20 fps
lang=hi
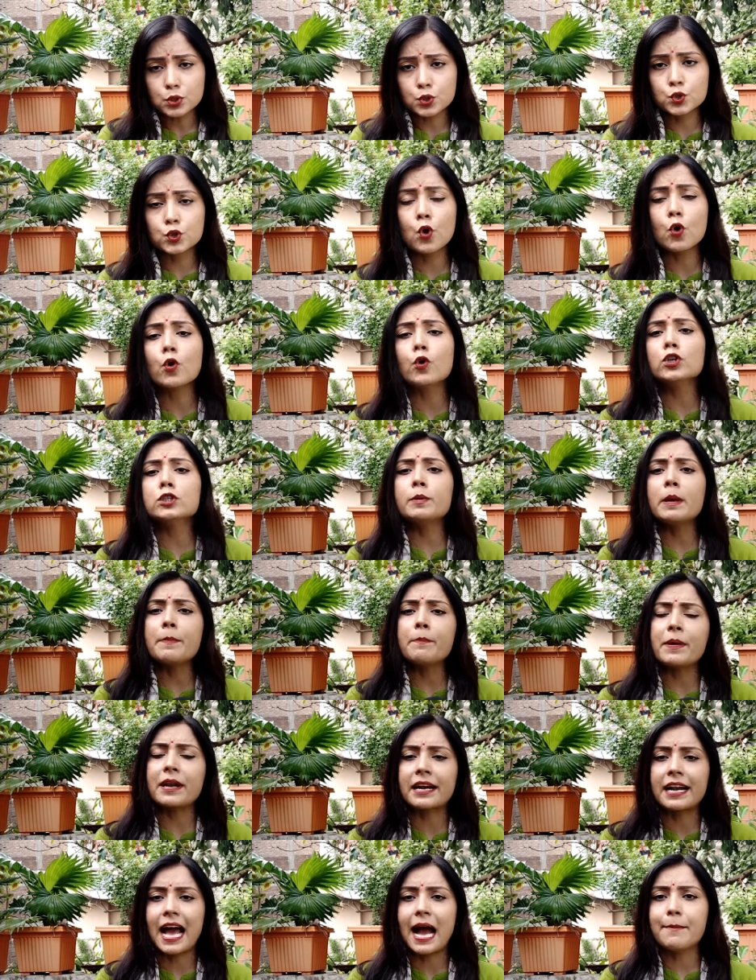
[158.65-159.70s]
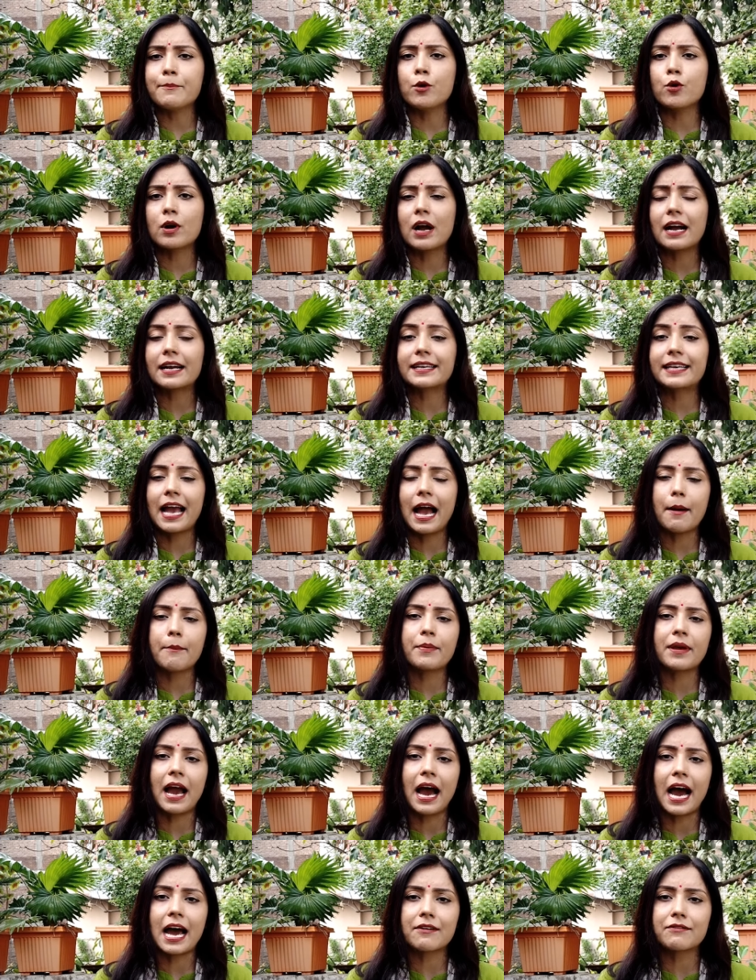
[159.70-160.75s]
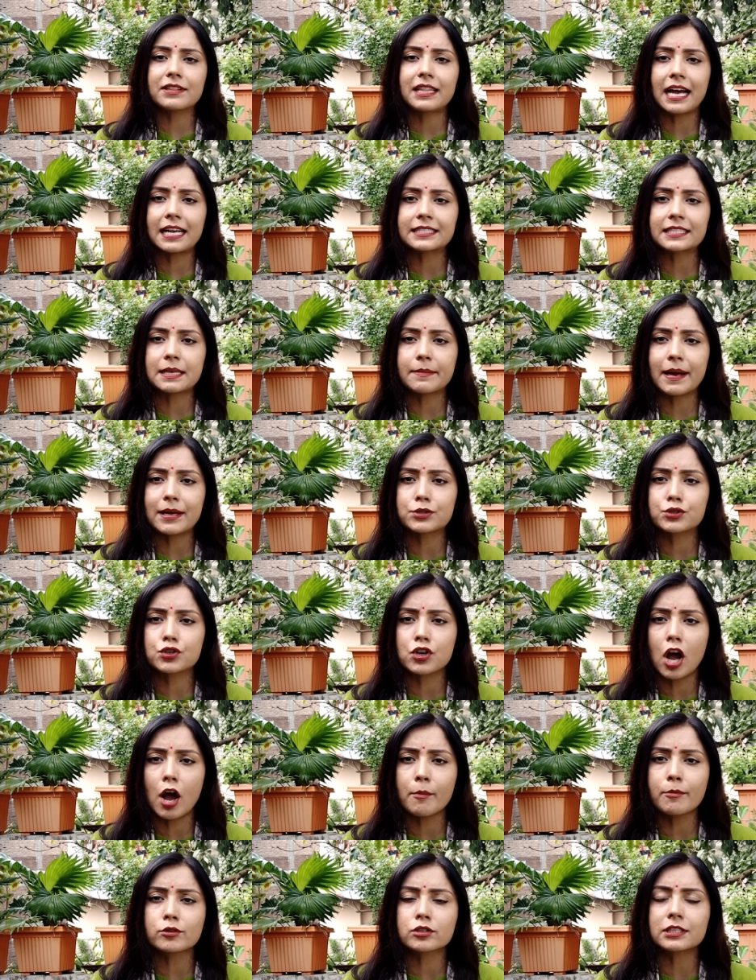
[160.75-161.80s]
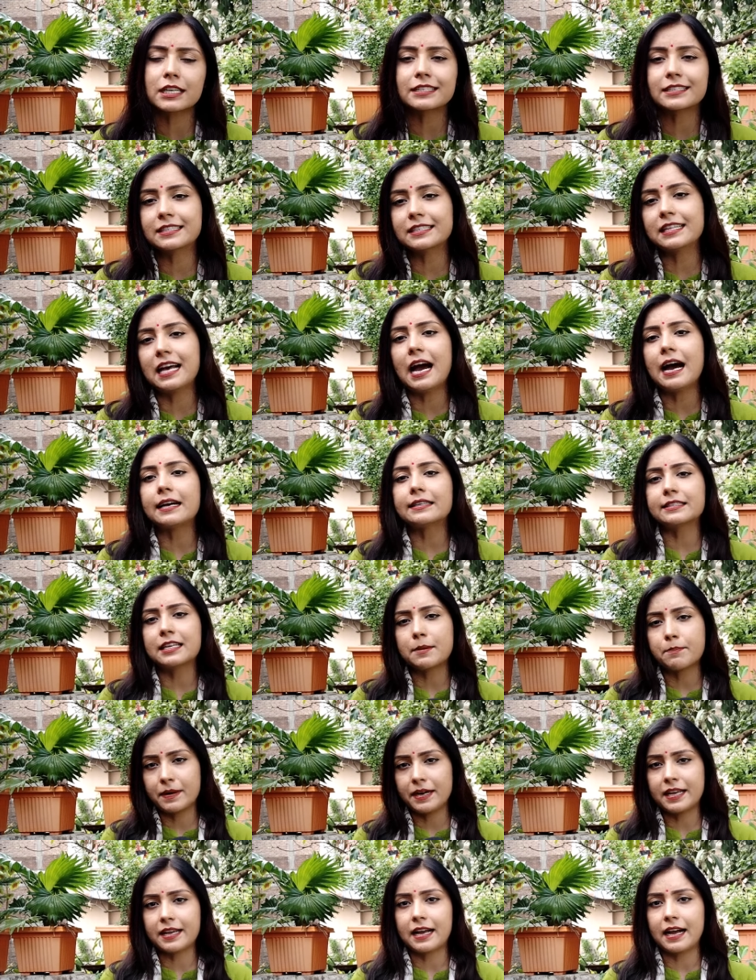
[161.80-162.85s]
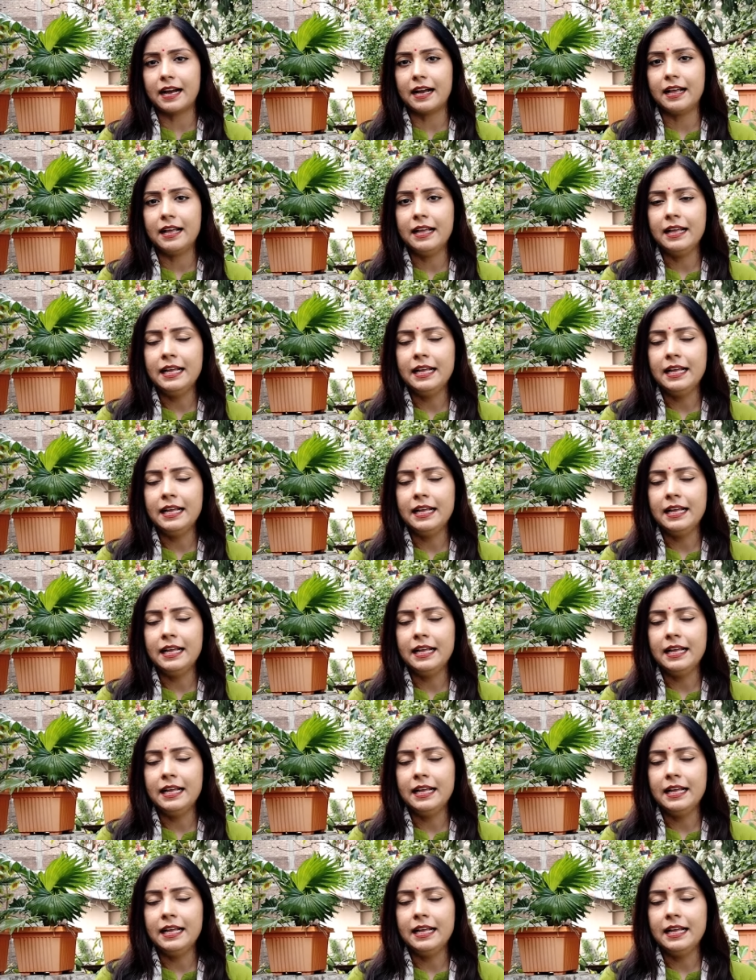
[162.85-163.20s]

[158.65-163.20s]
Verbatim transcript: जो कुछ भी परिणाम होगा क्या बिहार विधानसभा चुनाव में उसका सीधा असर पड़ेगा